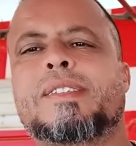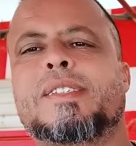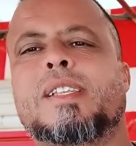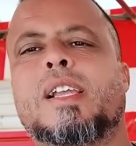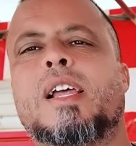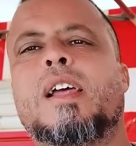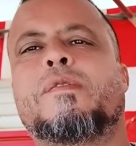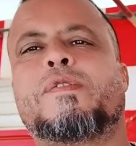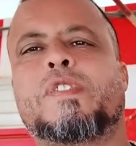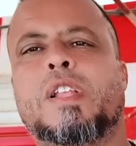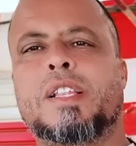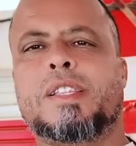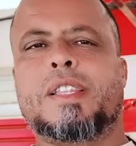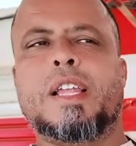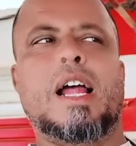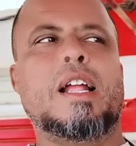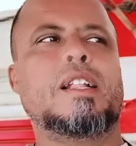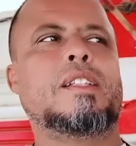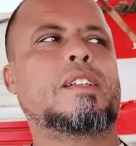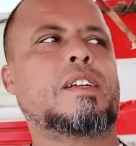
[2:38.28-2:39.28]
الصيف
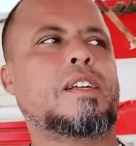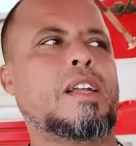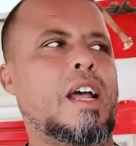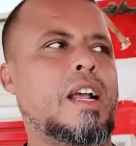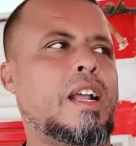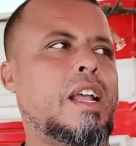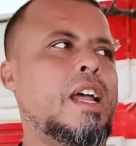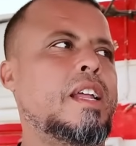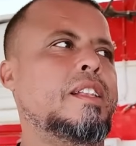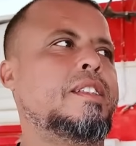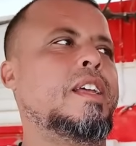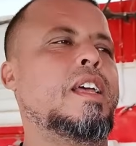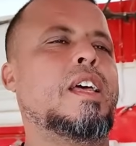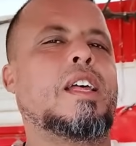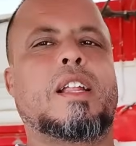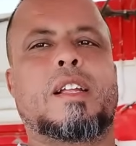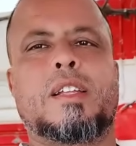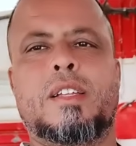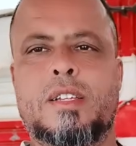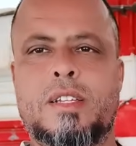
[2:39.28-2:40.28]
حتى عندك
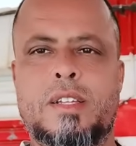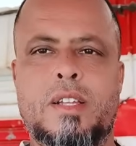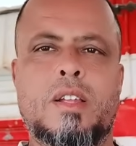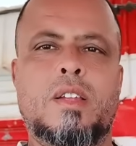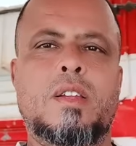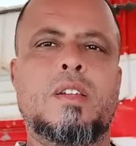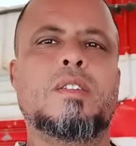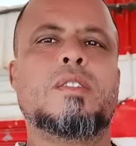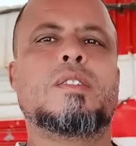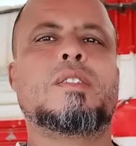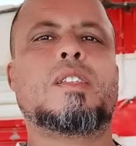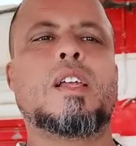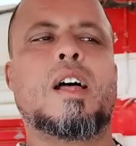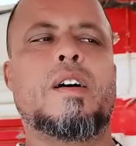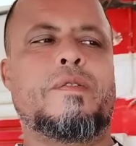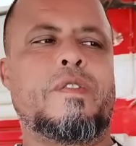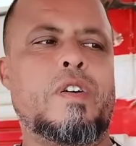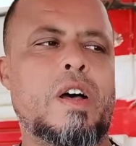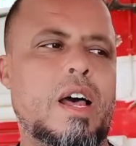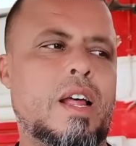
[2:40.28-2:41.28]
اكادير السفر
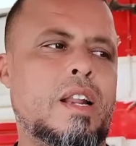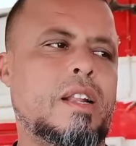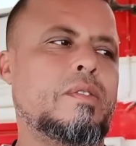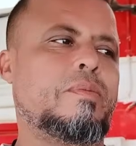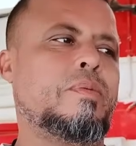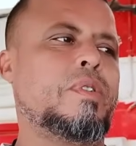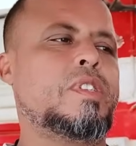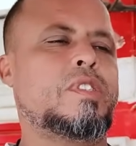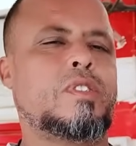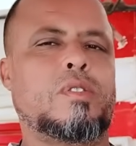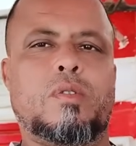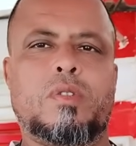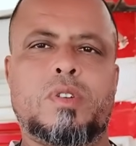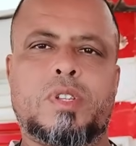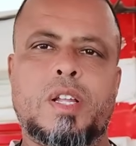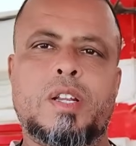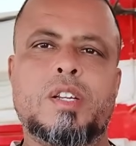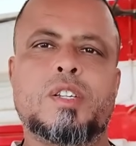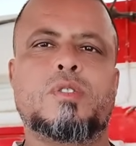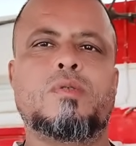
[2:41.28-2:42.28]
السفر بغيت تصور
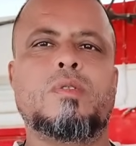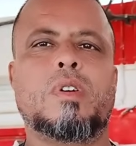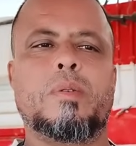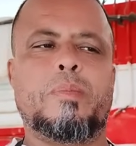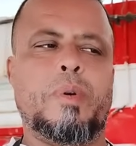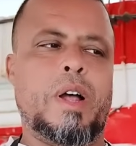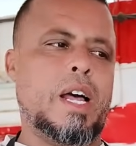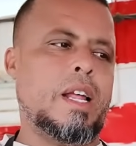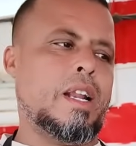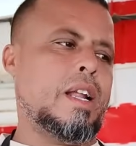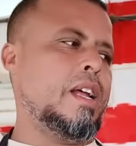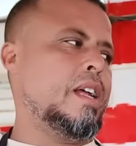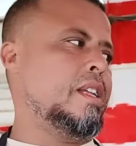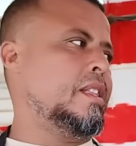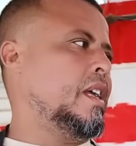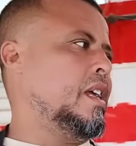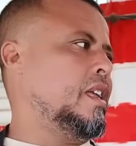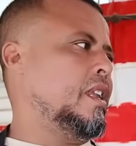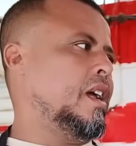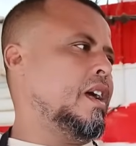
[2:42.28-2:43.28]
ثاني شويه البحر
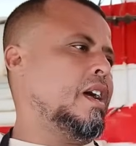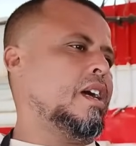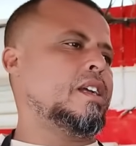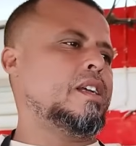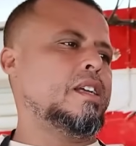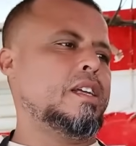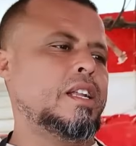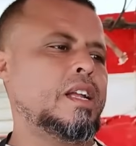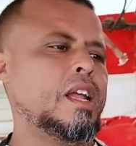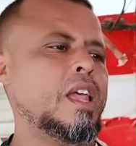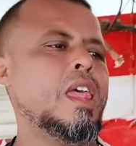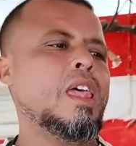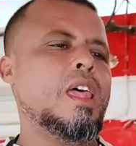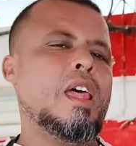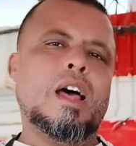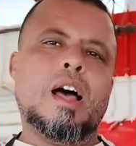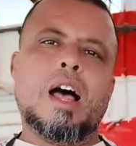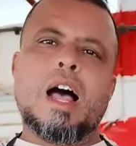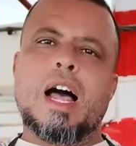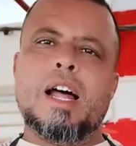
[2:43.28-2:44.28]
هذا آه الى اخره
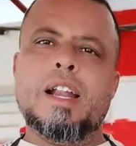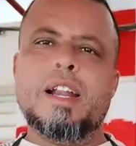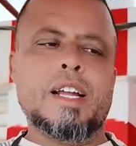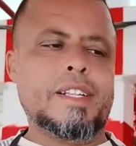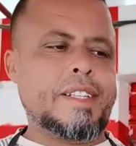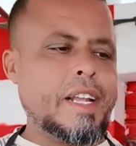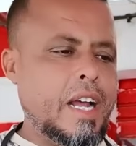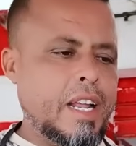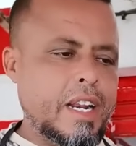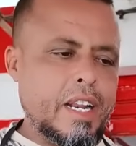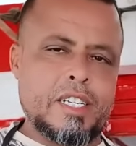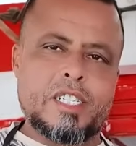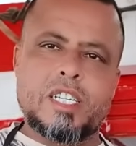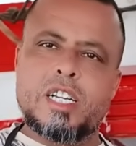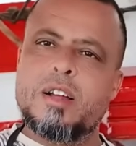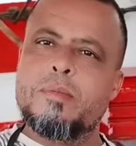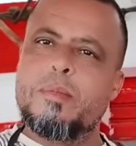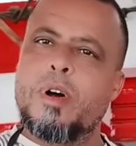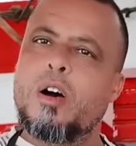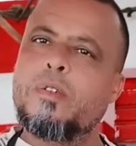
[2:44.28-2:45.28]
احنا آه، حتى حنا
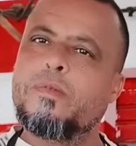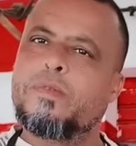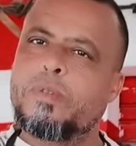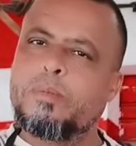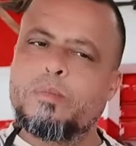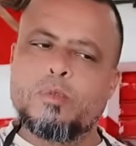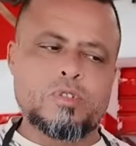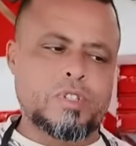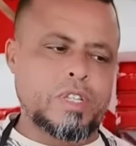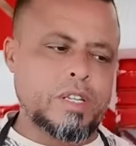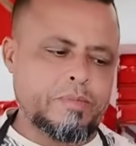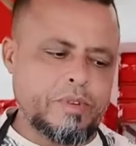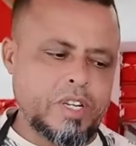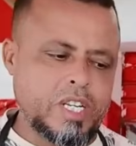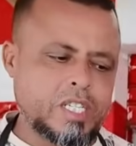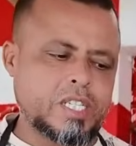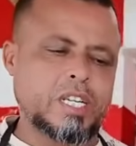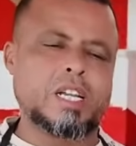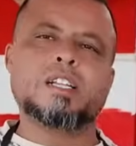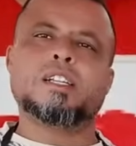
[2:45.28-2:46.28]
جينا معاهم في الموسم
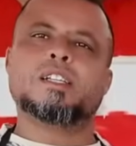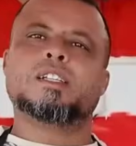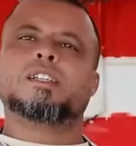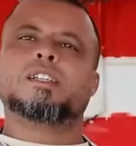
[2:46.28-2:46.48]
نيشان